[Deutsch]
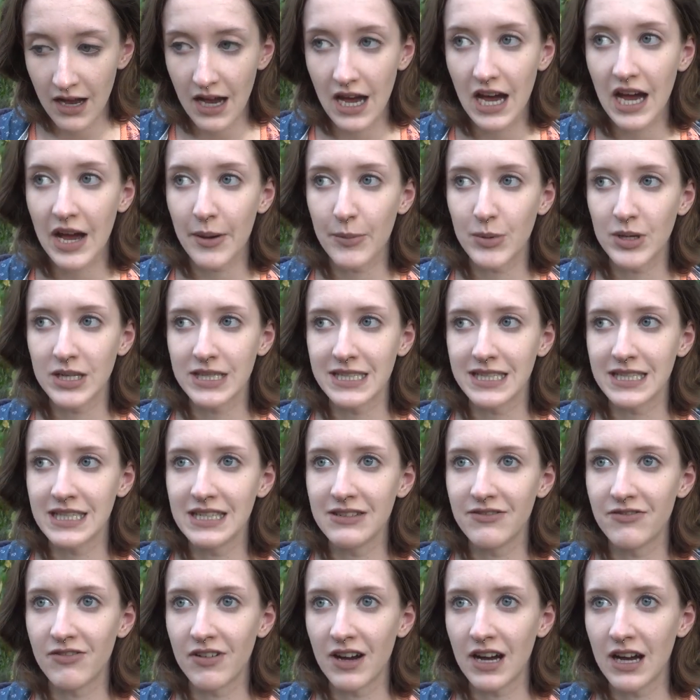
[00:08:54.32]
Aber
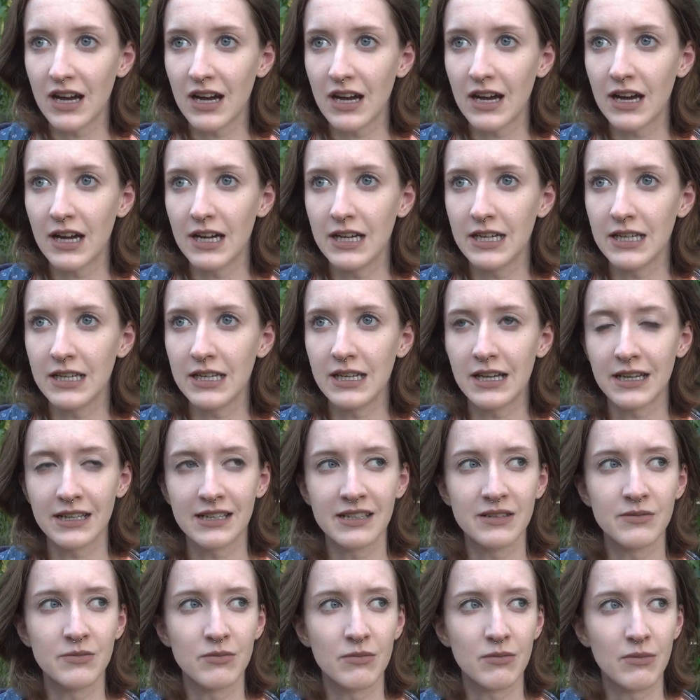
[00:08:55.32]
sie war in einer
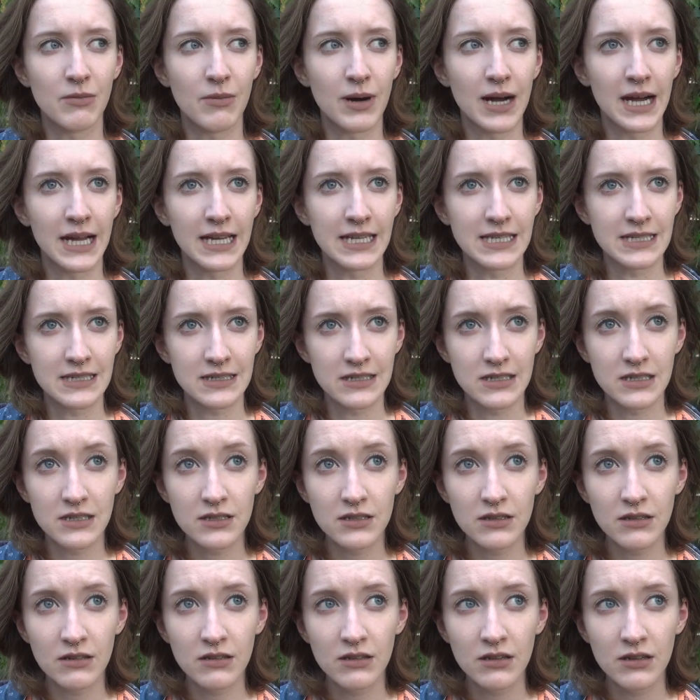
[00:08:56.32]

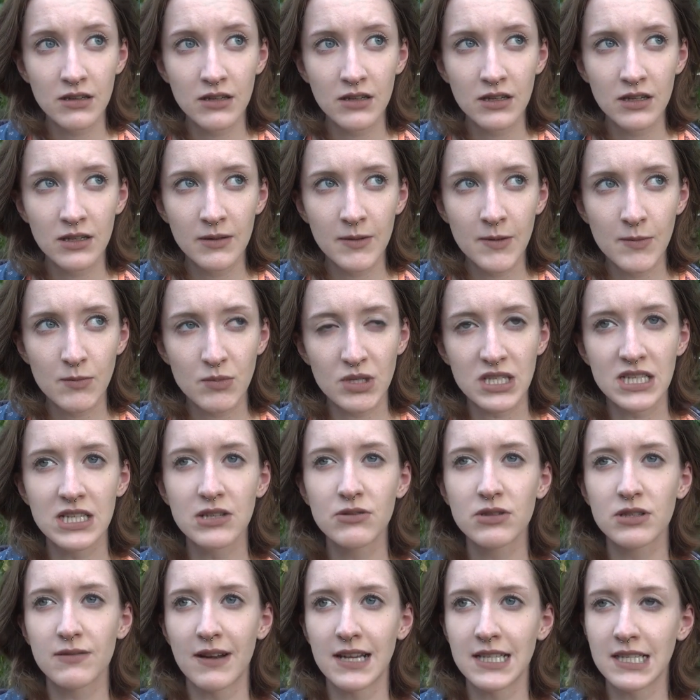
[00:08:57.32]
Gemeinde,
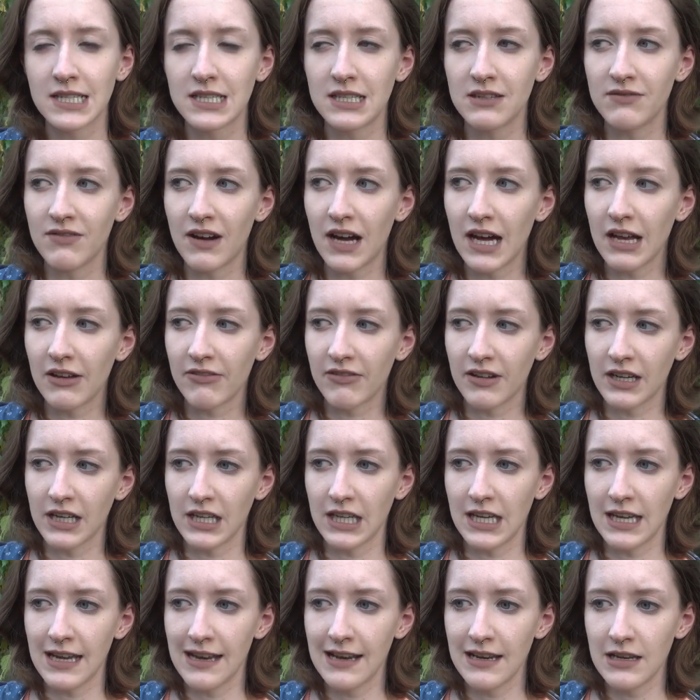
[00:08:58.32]
beziehungsweise sie war
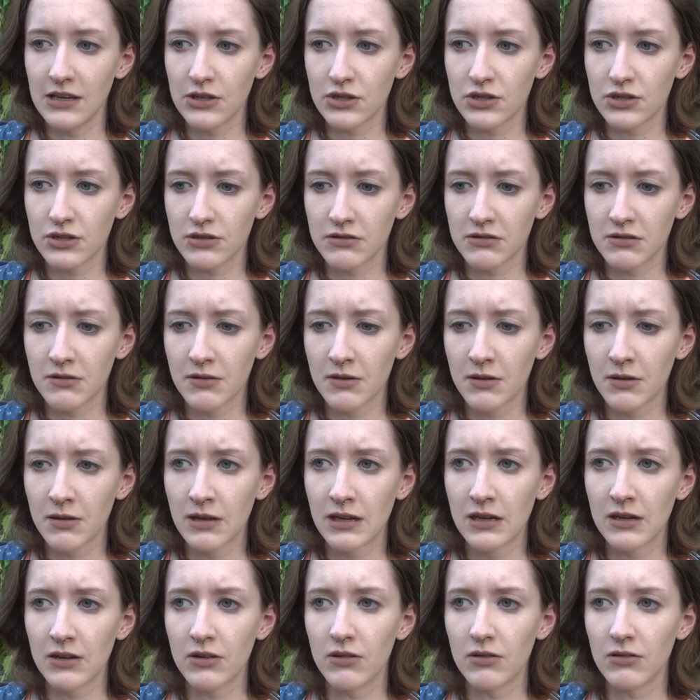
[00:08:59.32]
evangelisch
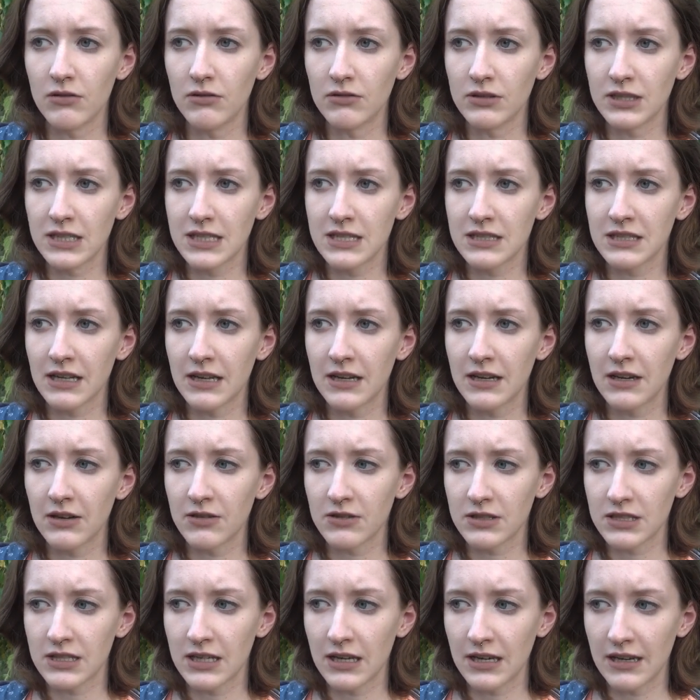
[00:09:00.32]
und ist dann
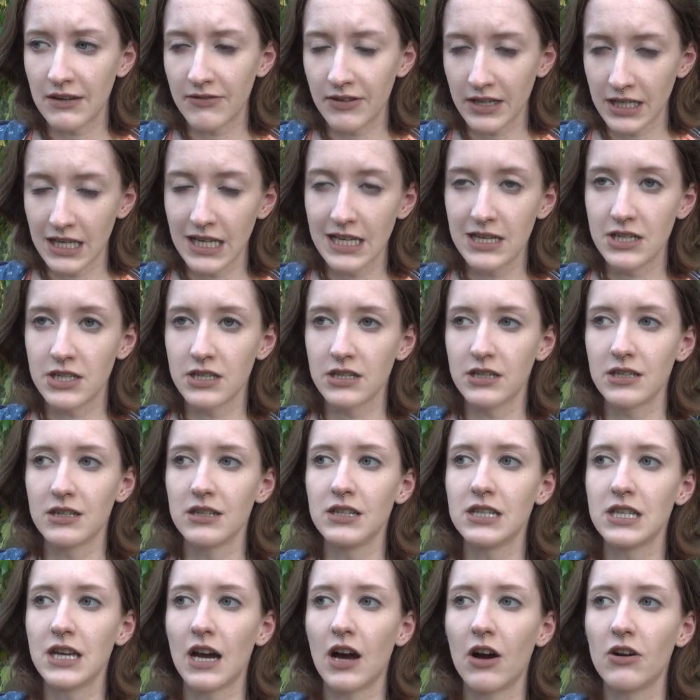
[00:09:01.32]
aus der evangelischen
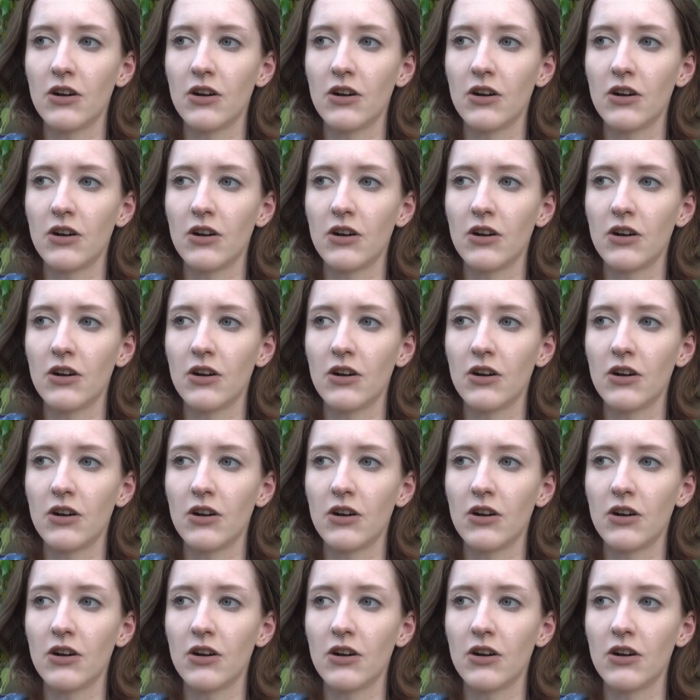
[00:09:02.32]
Kirche